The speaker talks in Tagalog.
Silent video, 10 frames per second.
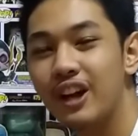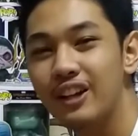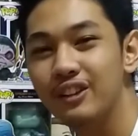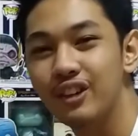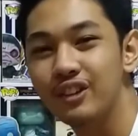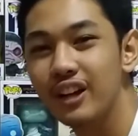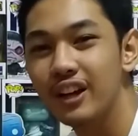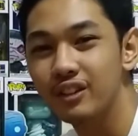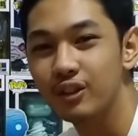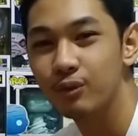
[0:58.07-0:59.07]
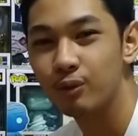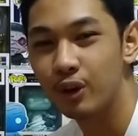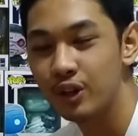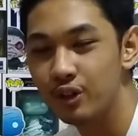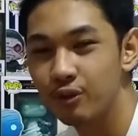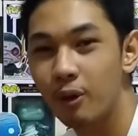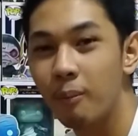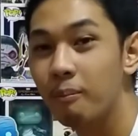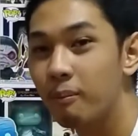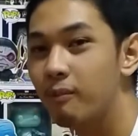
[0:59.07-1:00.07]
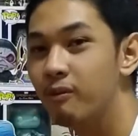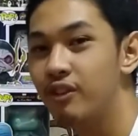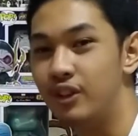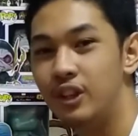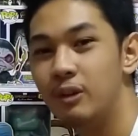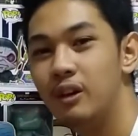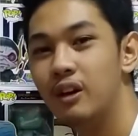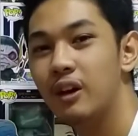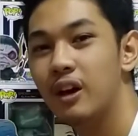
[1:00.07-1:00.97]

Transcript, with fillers: kinds and sizes ranging from vinyl,